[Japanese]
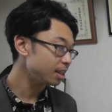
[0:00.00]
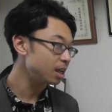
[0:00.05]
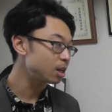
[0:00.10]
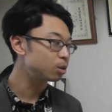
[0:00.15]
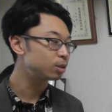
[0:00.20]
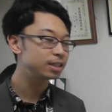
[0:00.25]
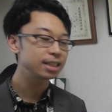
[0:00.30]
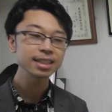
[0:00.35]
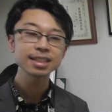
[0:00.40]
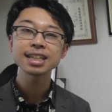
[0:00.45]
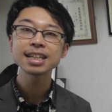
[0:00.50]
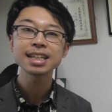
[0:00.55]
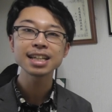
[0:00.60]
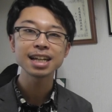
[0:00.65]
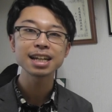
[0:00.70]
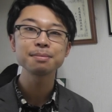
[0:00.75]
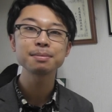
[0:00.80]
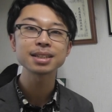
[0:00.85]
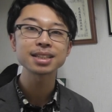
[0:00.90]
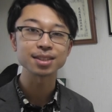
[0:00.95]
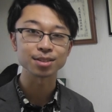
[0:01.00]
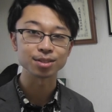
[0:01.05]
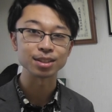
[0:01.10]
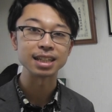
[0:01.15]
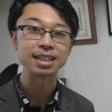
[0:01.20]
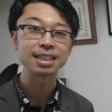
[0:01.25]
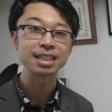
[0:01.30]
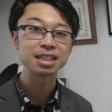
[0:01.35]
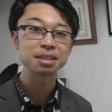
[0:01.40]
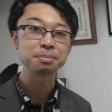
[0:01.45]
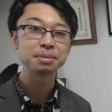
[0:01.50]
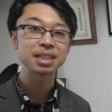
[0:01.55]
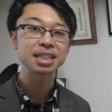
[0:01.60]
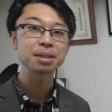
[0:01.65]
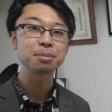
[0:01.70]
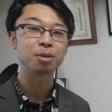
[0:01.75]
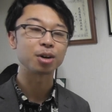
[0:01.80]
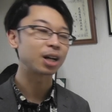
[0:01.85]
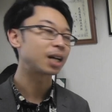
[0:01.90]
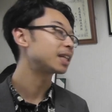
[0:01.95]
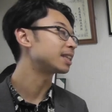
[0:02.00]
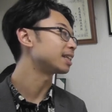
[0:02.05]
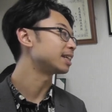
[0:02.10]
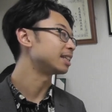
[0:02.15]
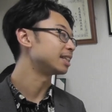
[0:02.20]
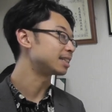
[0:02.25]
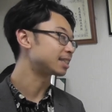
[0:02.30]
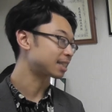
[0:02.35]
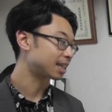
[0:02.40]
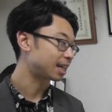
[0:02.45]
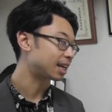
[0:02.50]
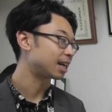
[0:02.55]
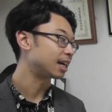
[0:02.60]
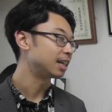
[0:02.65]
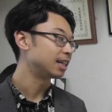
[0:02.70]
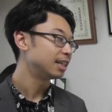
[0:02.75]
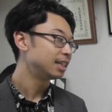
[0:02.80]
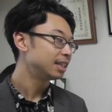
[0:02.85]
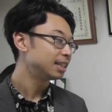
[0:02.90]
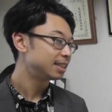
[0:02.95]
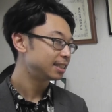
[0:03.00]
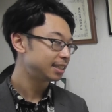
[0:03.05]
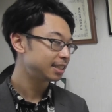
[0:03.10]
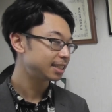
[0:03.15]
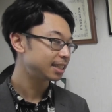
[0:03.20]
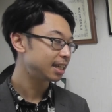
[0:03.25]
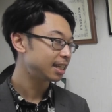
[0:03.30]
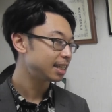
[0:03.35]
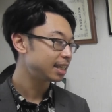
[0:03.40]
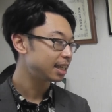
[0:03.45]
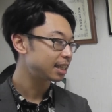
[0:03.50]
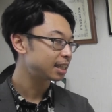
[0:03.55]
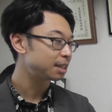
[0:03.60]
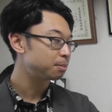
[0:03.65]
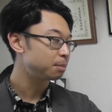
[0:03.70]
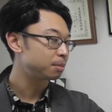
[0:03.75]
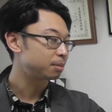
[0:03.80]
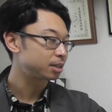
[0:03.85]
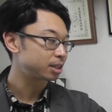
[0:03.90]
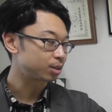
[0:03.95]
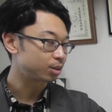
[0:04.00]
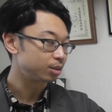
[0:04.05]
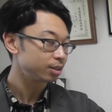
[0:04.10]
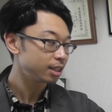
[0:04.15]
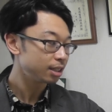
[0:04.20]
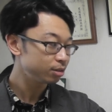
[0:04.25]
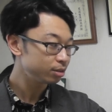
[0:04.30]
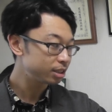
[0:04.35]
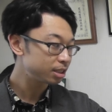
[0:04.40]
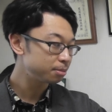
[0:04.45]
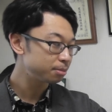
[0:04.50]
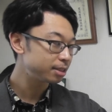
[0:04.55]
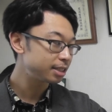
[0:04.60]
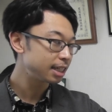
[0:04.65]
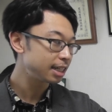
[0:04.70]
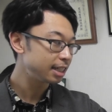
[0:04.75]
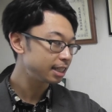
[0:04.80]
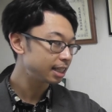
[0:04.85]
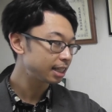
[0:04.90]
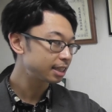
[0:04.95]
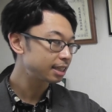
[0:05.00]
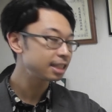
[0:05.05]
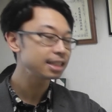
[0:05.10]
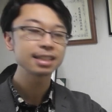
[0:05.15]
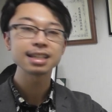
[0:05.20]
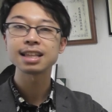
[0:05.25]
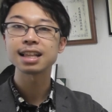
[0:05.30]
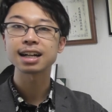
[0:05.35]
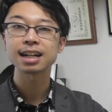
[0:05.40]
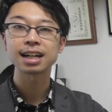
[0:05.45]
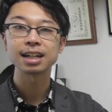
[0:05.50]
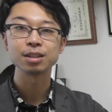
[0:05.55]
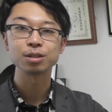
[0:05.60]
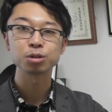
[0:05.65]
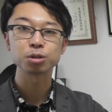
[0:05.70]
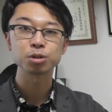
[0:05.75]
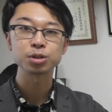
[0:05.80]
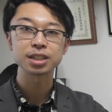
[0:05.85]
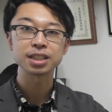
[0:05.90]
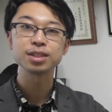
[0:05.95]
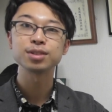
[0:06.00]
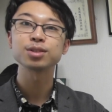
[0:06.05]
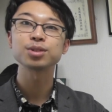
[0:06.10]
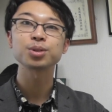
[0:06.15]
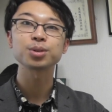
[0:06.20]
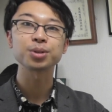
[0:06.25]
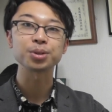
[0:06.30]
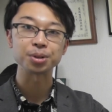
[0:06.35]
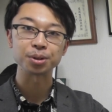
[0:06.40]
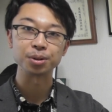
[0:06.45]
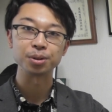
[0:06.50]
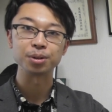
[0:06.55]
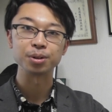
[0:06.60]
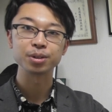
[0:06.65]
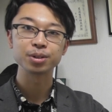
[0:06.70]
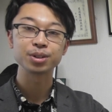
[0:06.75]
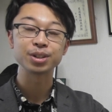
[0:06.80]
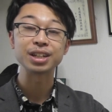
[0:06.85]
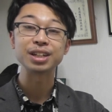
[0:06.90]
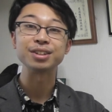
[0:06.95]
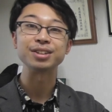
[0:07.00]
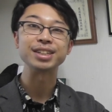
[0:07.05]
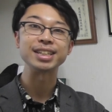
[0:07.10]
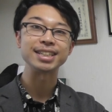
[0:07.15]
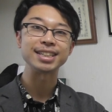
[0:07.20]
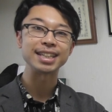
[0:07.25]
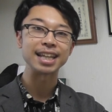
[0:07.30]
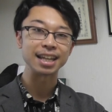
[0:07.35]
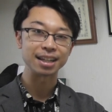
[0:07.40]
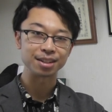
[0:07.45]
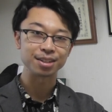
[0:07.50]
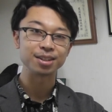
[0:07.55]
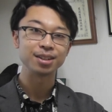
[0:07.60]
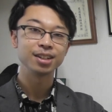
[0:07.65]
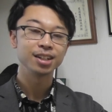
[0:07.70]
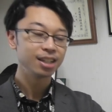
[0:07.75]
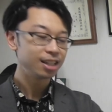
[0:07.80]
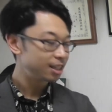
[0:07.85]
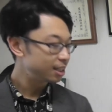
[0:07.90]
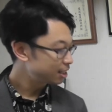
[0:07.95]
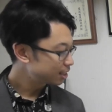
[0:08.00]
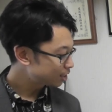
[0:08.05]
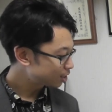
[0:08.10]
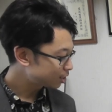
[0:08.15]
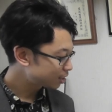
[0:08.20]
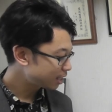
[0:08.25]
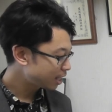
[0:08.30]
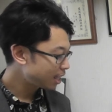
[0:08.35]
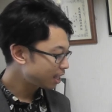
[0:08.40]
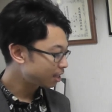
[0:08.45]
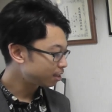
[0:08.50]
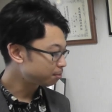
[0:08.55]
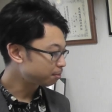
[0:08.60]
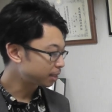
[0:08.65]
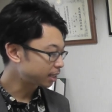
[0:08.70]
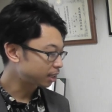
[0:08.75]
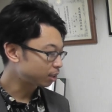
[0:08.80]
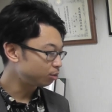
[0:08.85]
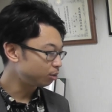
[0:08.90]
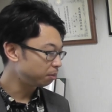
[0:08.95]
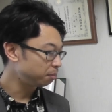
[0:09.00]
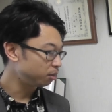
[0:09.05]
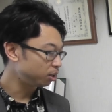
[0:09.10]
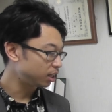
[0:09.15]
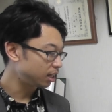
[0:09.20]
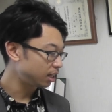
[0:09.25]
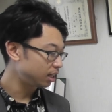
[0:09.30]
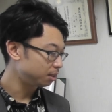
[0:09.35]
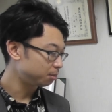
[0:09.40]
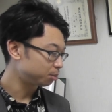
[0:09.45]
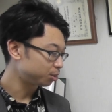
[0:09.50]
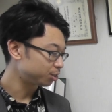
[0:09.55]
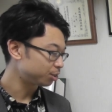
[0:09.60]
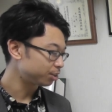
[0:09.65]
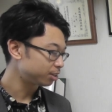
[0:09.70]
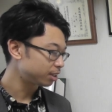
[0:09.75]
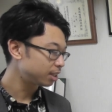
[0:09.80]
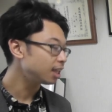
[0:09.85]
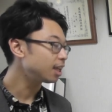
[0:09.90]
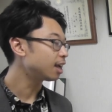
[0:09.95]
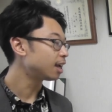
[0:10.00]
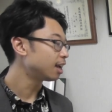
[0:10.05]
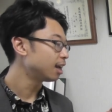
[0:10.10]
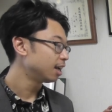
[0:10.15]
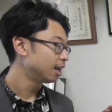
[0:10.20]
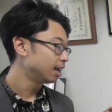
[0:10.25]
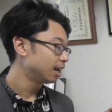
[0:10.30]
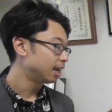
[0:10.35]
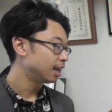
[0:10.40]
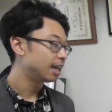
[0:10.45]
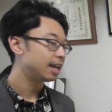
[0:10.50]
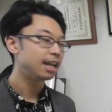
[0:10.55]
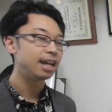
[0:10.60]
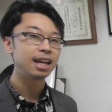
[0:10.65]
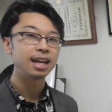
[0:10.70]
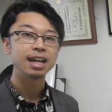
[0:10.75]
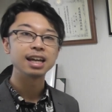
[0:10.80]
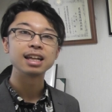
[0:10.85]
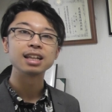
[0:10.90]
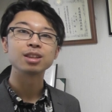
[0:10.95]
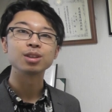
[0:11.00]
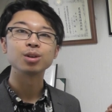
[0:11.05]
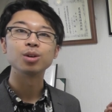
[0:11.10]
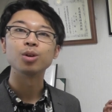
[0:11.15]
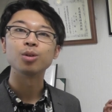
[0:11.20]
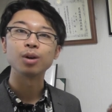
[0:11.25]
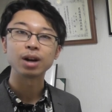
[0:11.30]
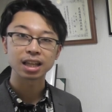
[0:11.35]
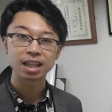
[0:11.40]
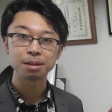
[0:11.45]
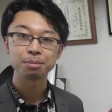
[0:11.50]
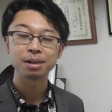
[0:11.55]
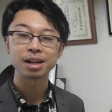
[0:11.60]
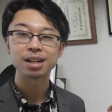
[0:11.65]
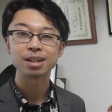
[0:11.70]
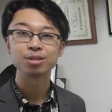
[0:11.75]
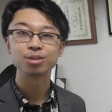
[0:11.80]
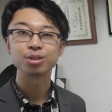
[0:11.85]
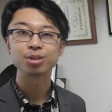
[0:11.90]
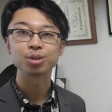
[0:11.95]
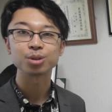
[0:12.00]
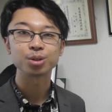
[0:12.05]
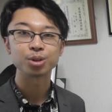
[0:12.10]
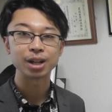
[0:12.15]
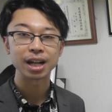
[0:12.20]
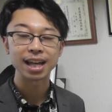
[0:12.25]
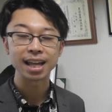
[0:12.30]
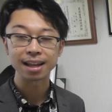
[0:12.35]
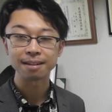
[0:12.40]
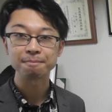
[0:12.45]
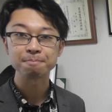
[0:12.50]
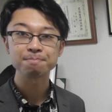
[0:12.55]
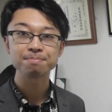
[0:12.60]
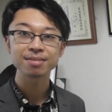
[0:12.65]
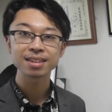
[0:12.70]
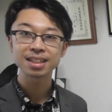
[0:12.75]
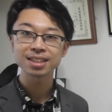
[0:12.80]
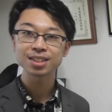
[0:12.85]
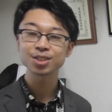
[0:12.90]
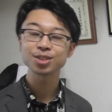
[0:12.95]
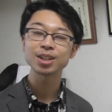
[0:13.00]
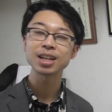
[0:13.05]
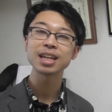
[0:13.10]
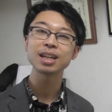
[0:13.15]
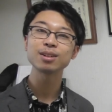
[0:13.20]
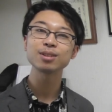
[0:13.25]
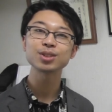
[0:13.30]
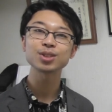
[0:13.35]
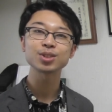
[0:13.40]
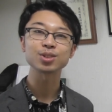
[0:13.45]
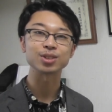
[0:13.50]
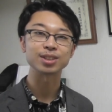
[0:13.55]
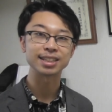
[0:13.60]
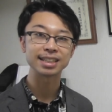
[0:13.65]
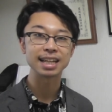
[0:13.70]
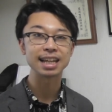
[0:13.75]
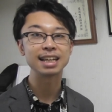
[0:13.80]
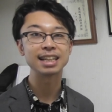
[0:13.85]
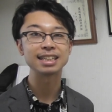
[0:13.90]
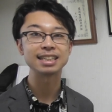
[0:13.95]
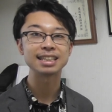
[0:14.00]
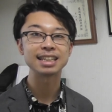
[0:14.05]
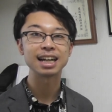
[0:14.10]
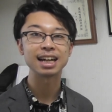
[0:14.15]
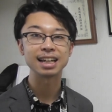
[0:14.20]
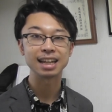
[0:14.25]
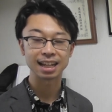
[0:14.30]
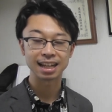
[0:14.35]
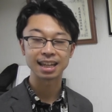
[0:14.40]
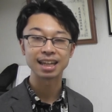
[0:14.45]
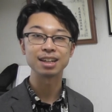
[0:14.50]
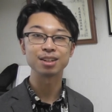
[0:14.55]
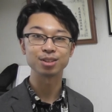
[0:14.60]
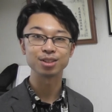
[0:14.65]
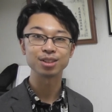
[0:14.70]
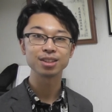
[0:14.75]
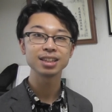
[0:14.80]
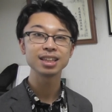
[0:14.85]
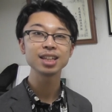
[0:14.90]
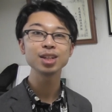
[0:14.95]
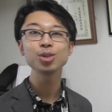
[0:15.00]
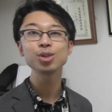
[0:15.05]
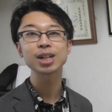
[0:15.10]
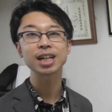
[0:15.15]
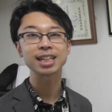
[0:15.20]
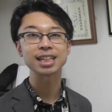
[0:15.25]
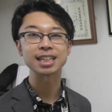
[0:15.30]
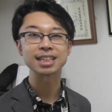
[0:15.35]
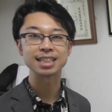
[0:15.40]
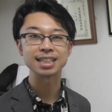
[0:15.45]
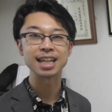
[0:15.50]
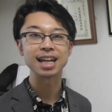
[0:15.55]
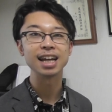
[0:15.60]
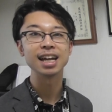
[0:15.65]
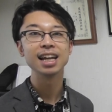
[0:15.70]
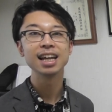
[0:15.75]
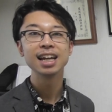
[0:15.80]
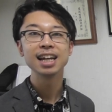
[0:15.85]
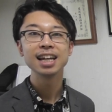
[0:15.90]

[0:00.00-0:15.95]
これ実際にやりますので、説明してもわかんないですから、実際にやってみましょう。で、うつ伏せになって背中の腰のところをグリグリしていく。そして、また上向きに戻って、えーっと、脇腹のところらへん。その辺をちょっと刺激してあげるっていうような形で